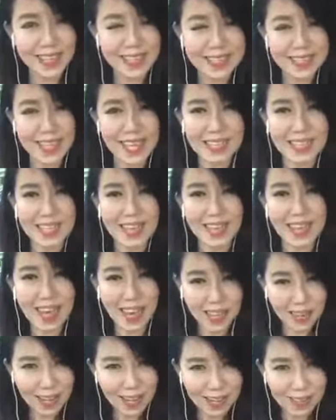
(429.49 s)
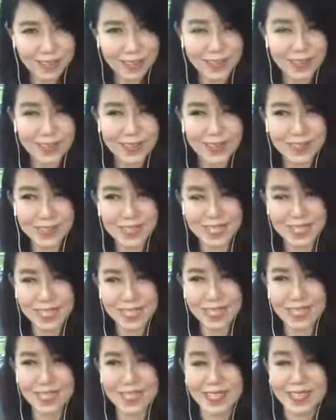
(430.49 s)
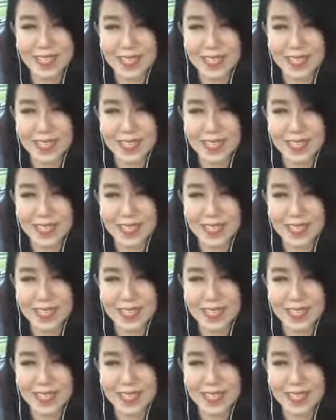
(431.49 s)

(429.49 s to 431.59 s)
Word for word: 想要好好去